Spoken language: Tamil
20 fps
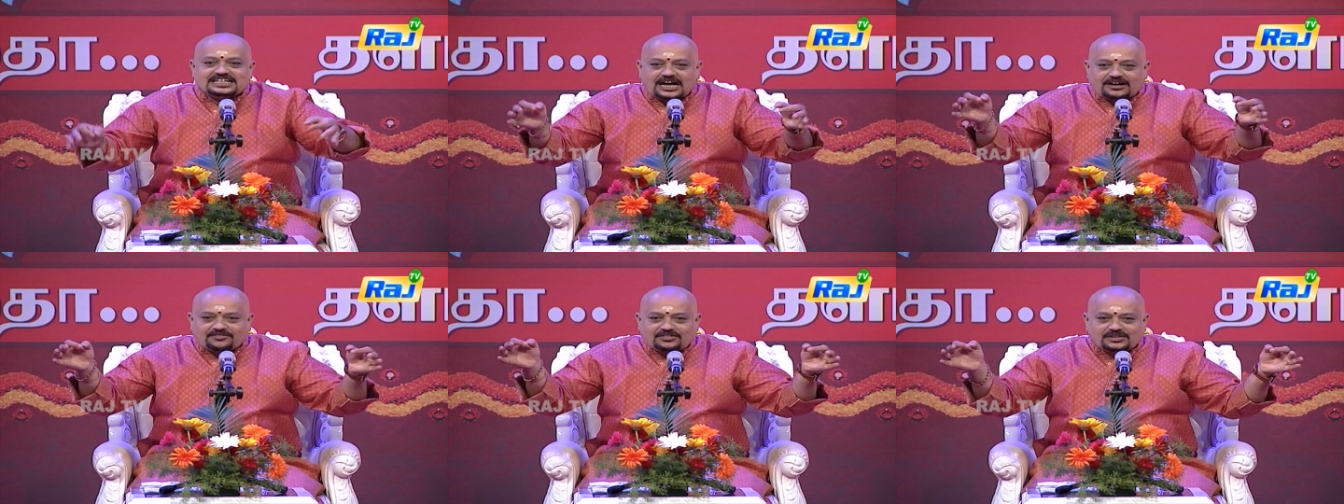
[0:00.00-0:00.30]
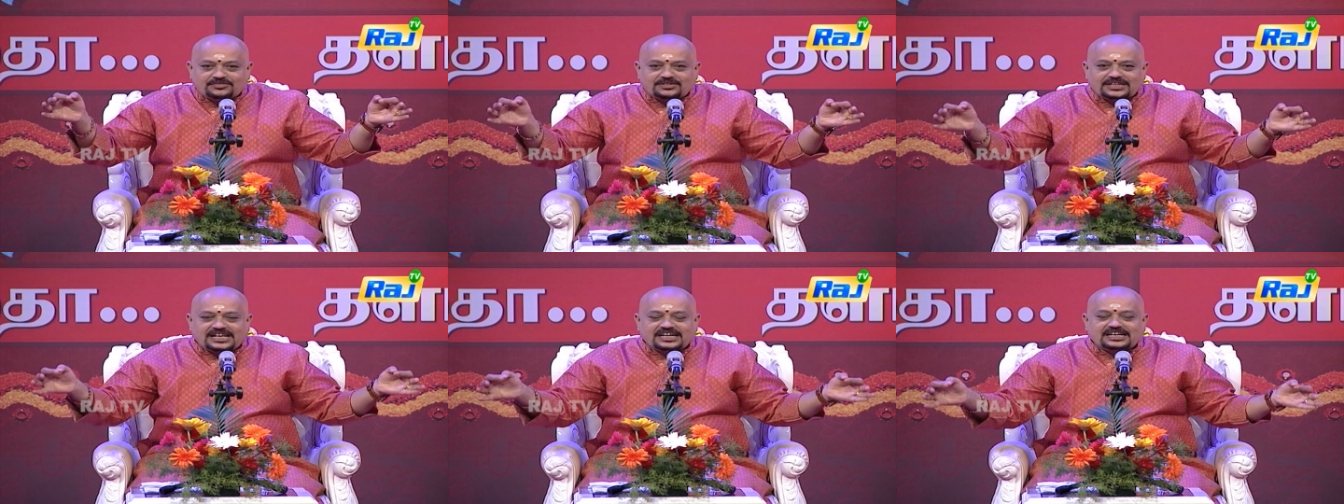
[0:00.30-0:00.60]

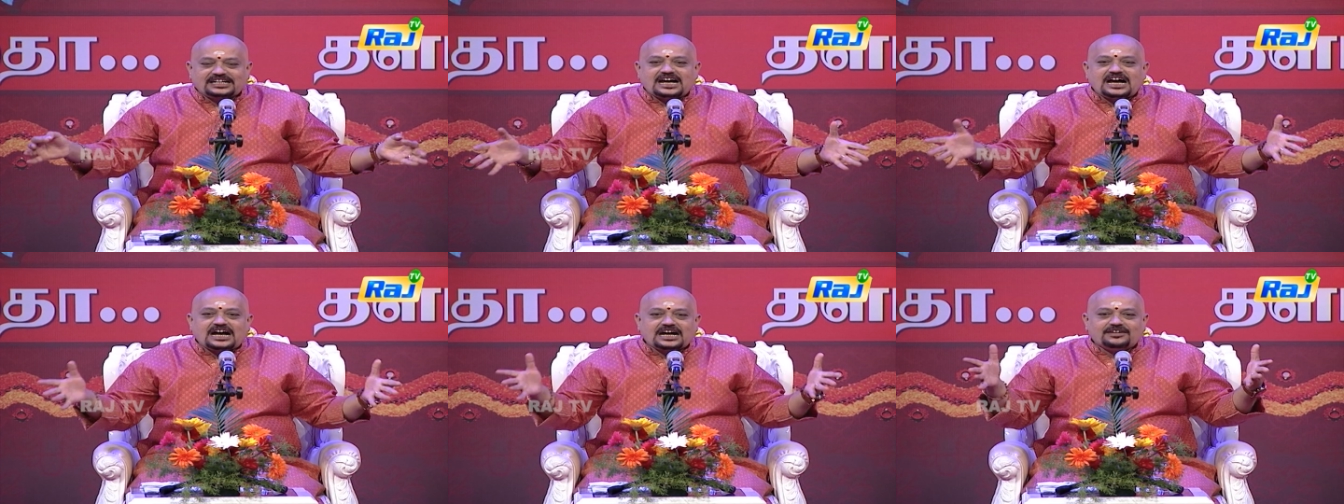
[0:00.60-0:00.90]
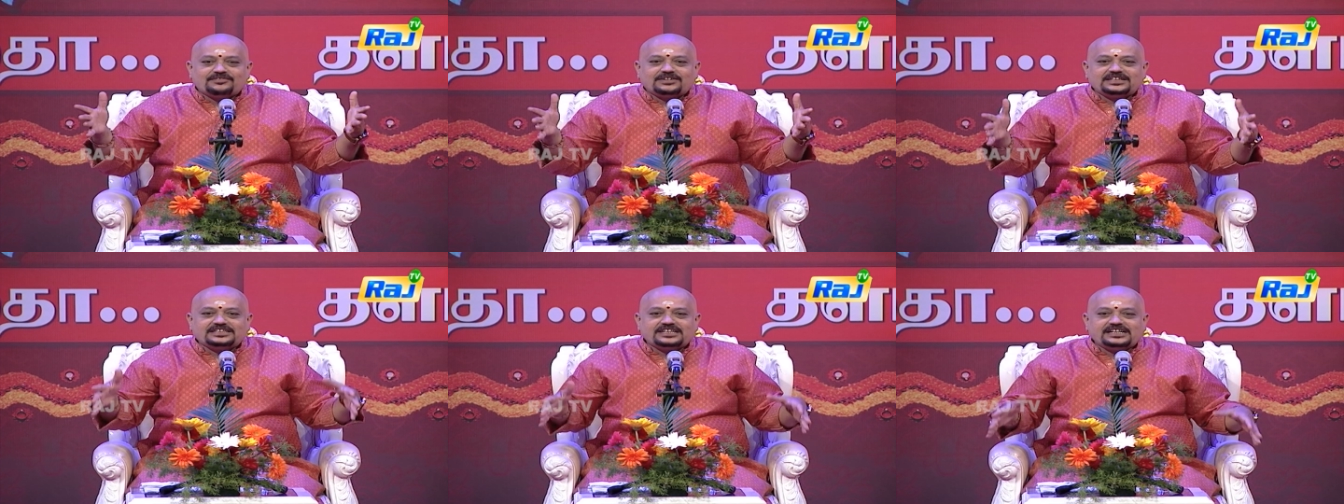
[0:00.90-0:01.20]

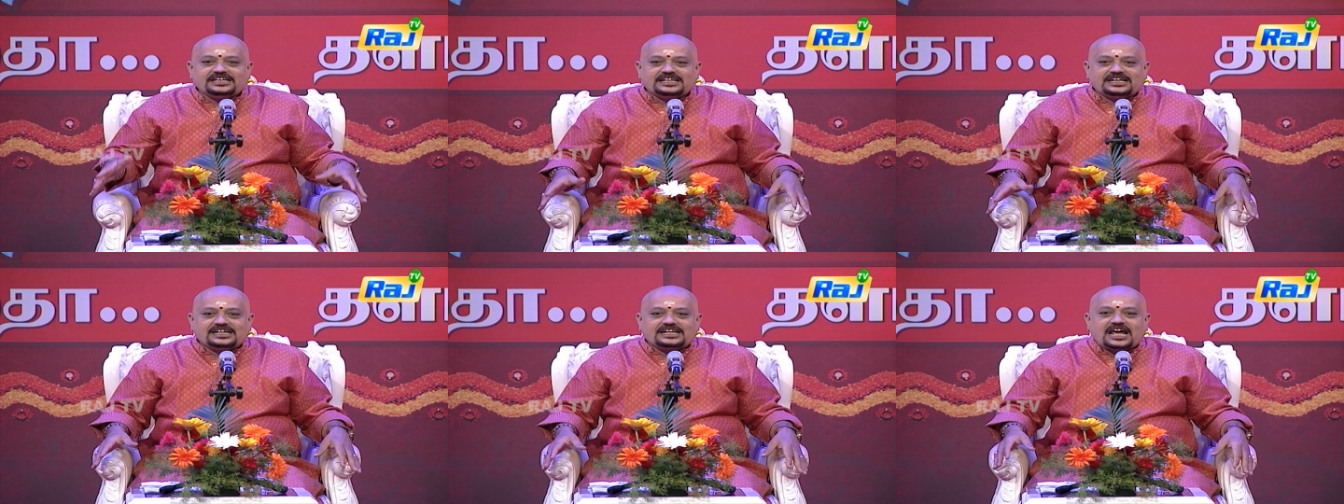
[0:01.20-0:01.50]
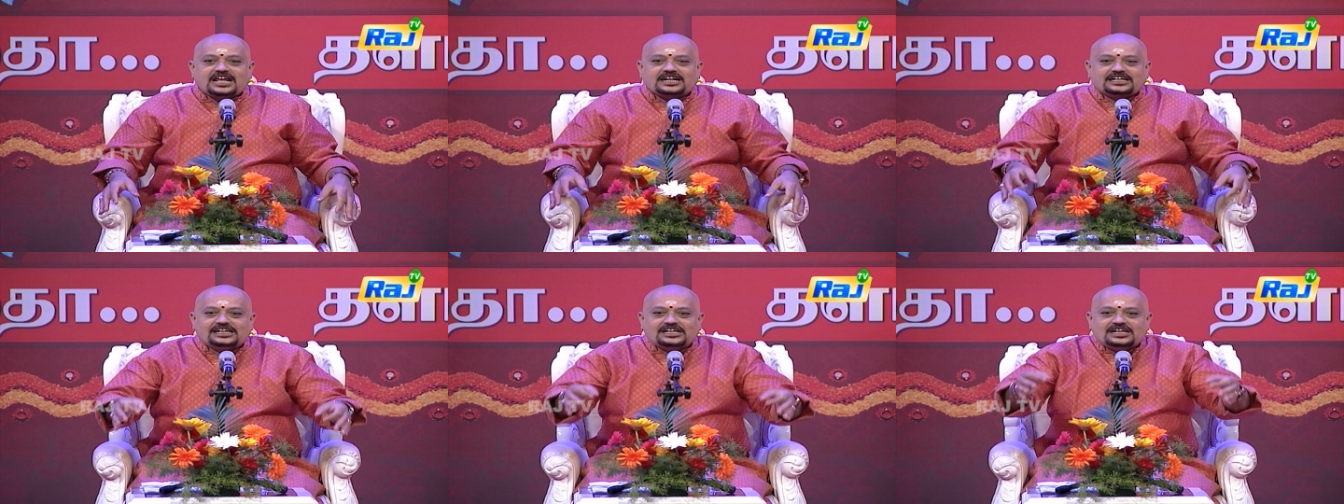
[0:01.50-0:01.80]
கவர்வதற்காக
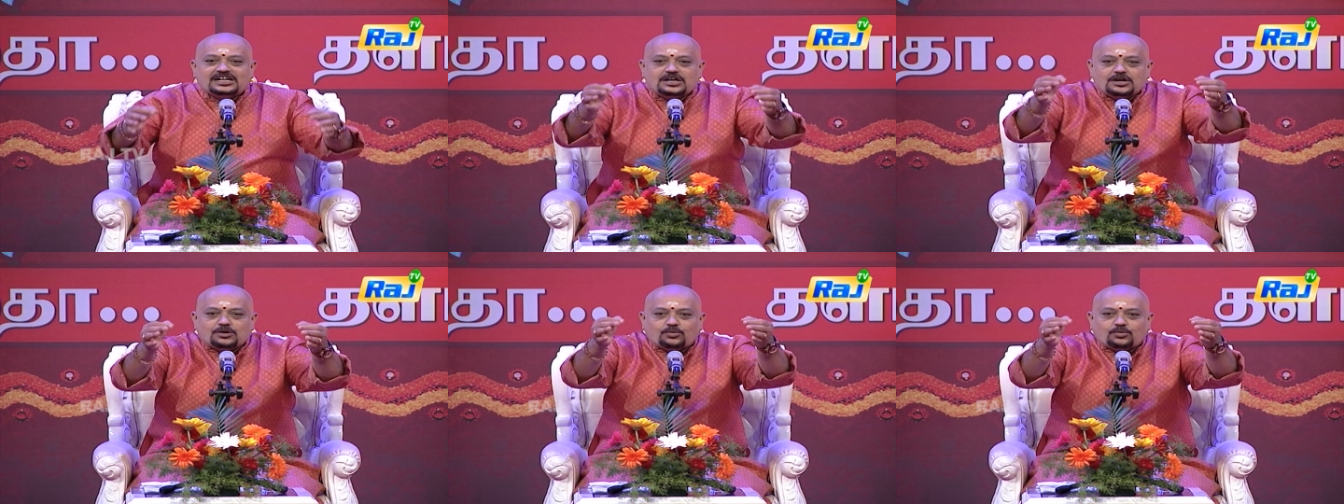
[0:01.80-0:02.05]
வந்திருக்கிறார்கள்